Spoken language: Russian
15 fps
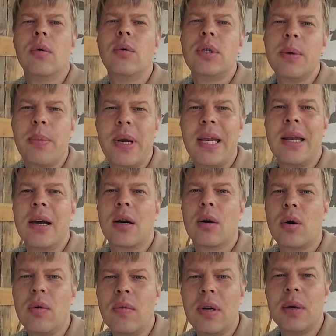Утепление
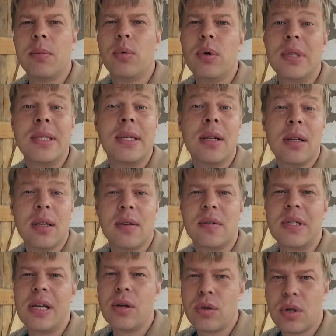кровли будет сделано
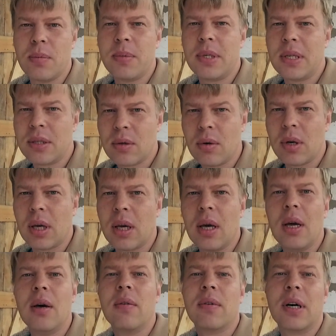в следующем сезоне,
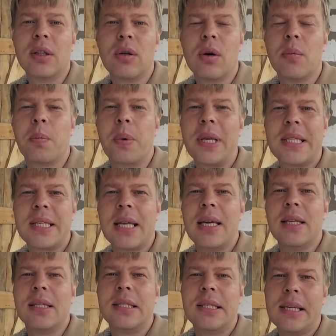в котором
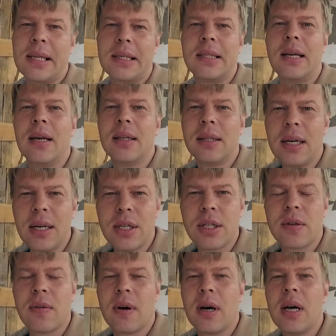предстоит сделать
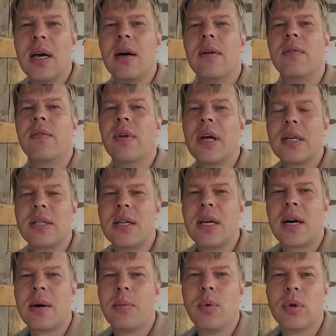электричество,
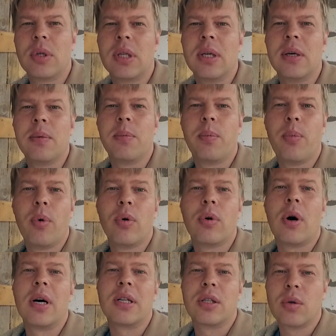влажные работы
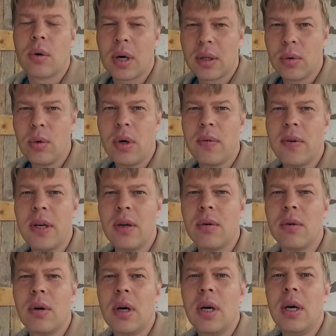по
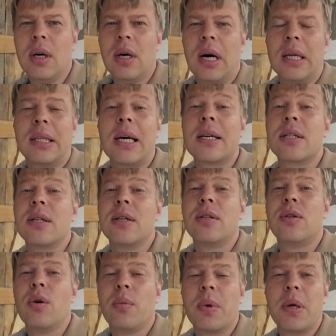оштукатуриванию, а также
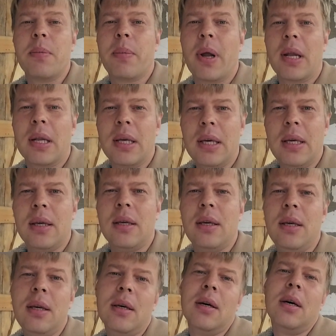теплые полы
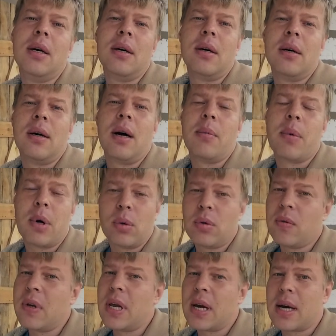и
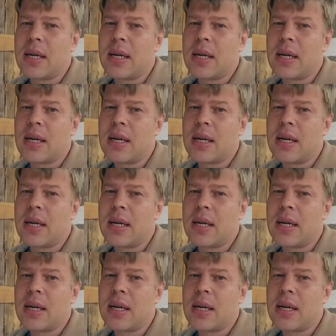оборудование